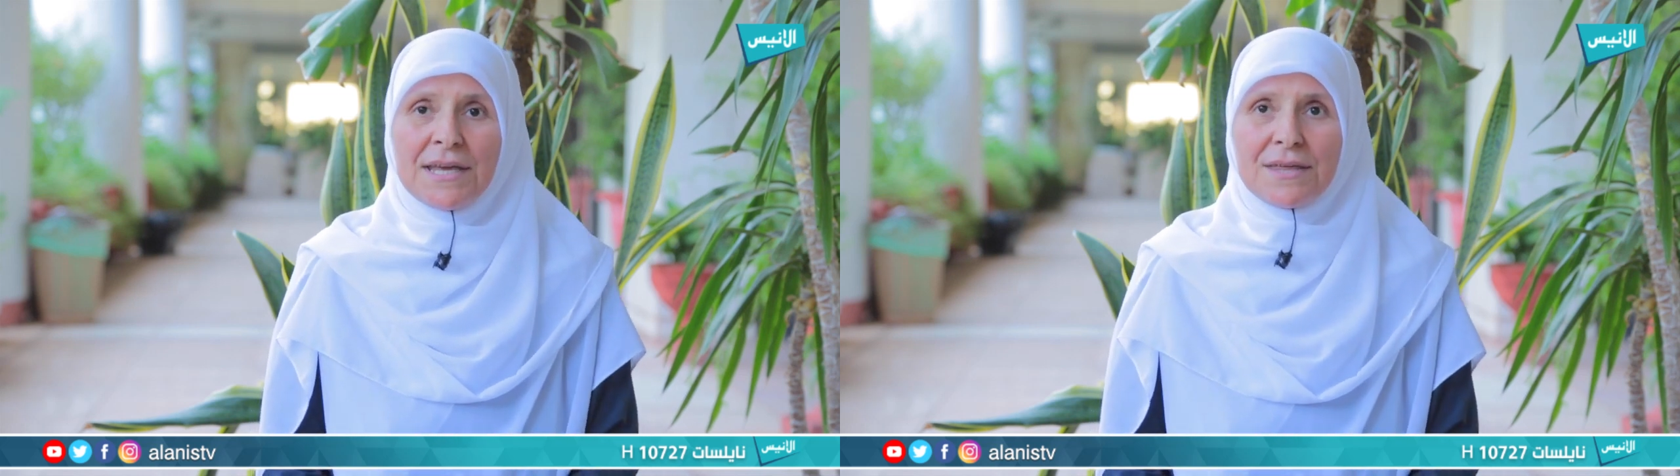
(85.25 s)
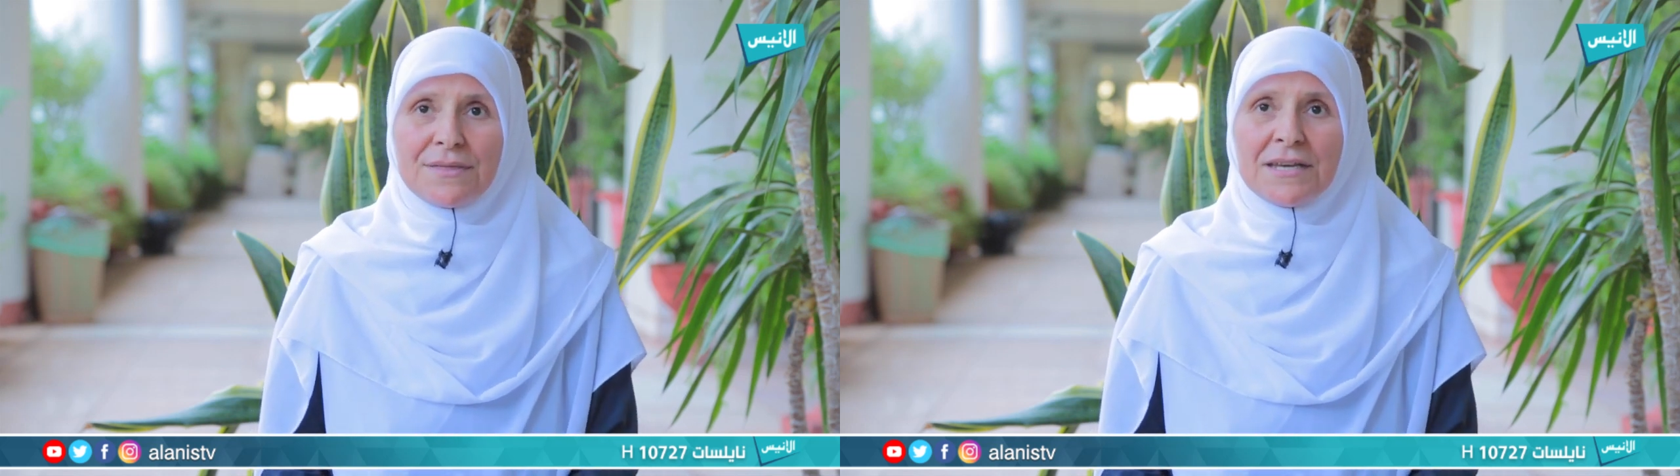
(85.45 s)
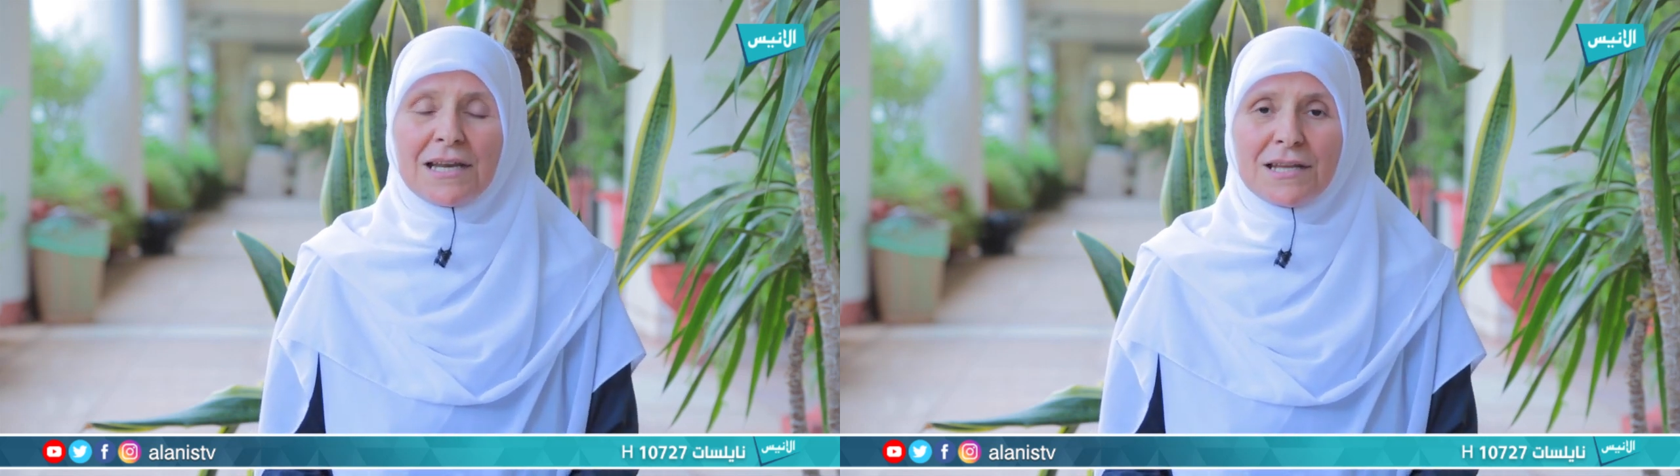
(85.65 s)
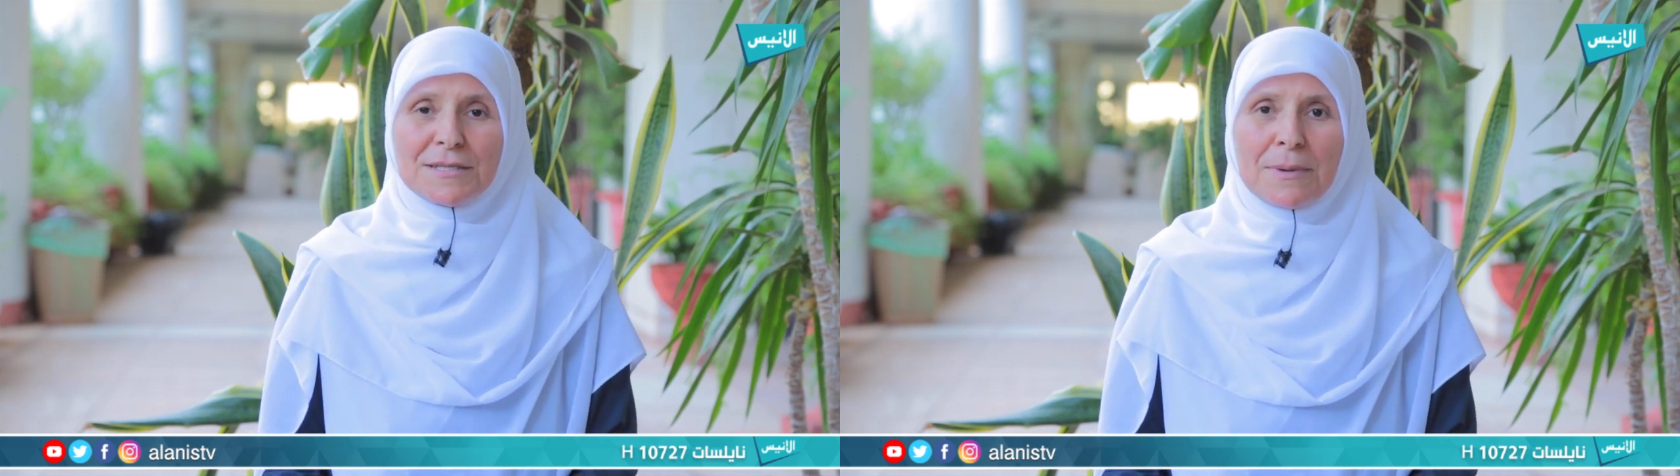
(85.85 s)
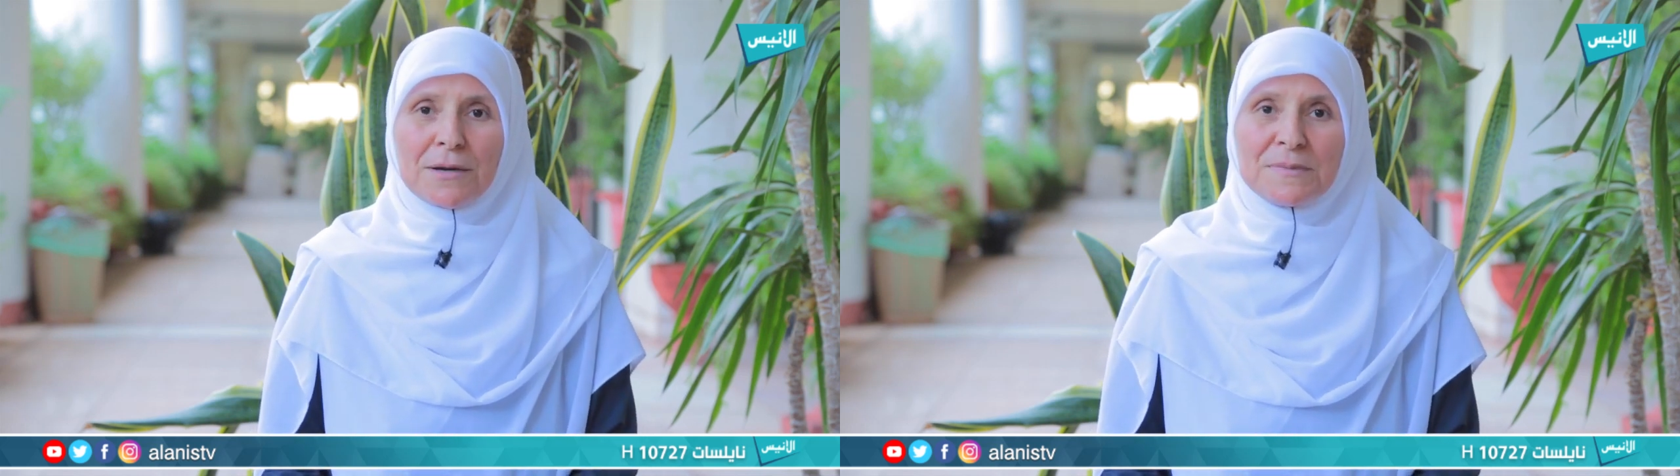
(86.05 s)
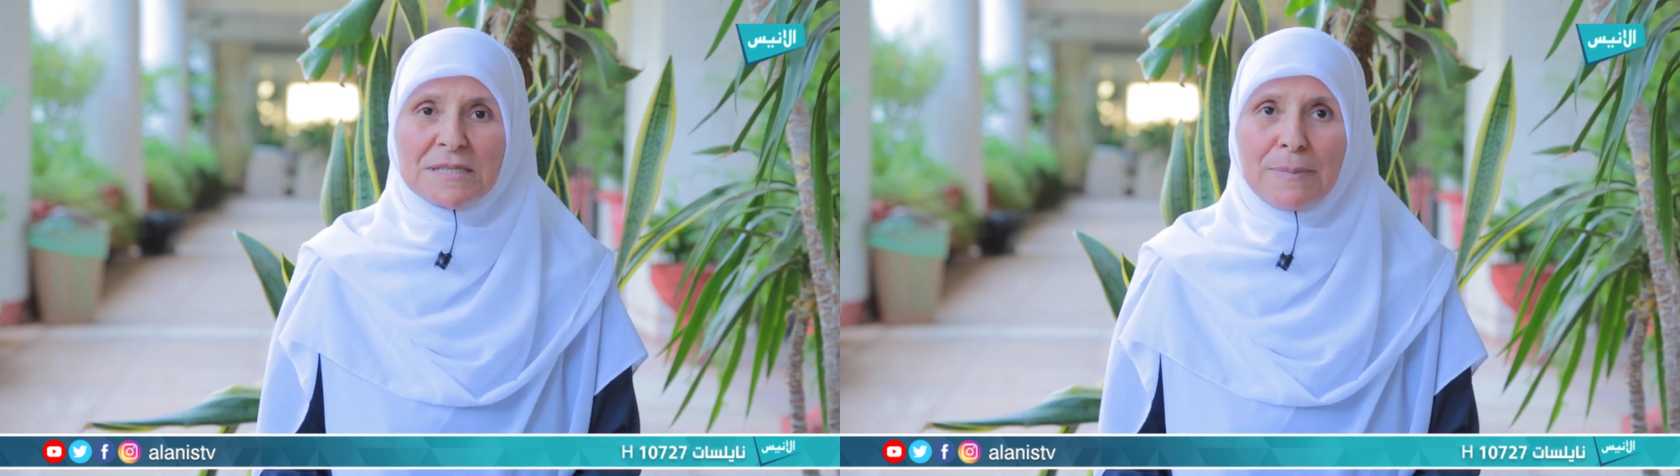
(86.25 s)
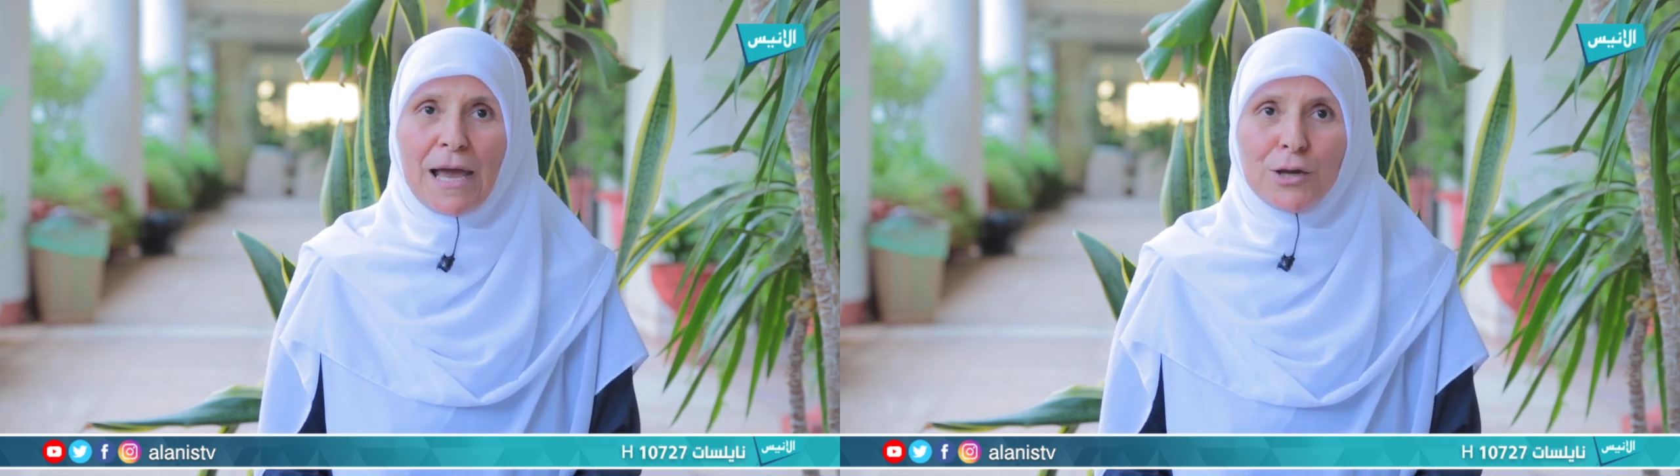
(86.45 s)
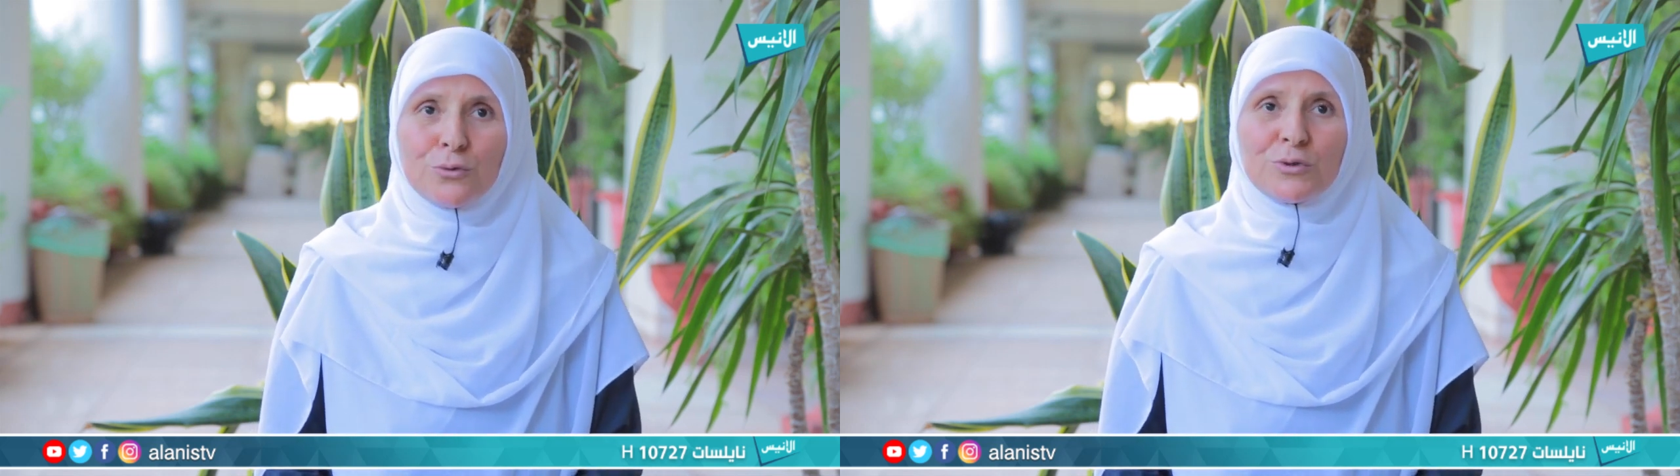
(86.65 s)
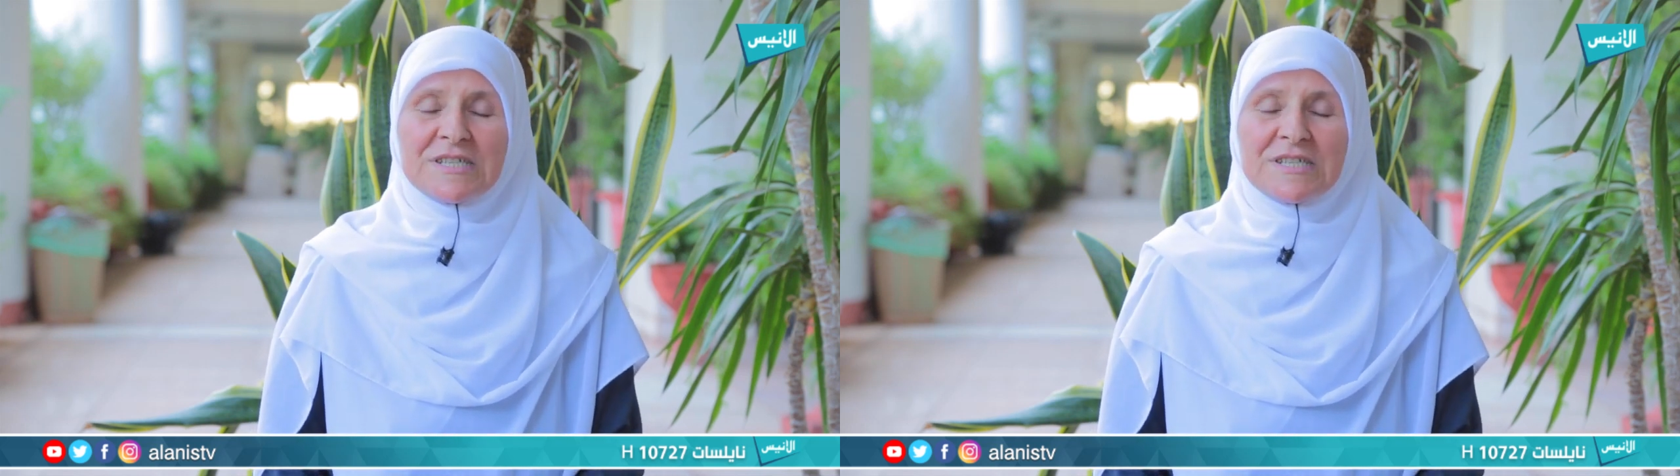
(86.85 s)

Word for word: إذا الله ربي سبحانه